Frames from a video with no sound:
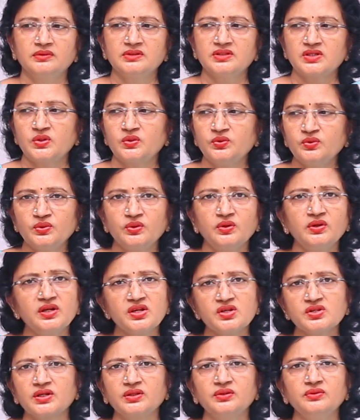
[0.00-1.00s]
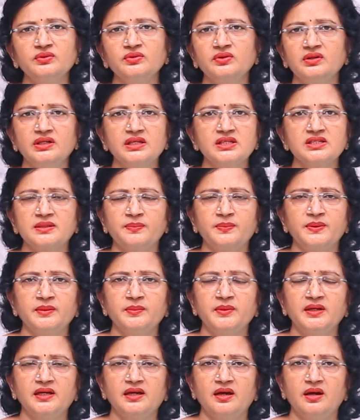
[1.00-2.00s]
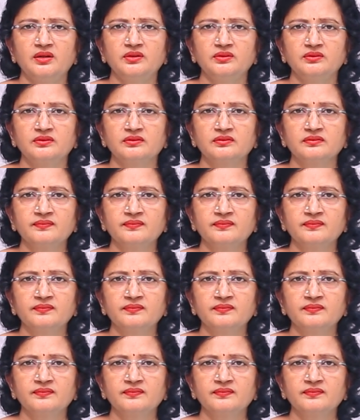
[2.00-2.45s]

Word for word: చదువుకోండి చదువుకోండి అని చెప్పడమే కాదు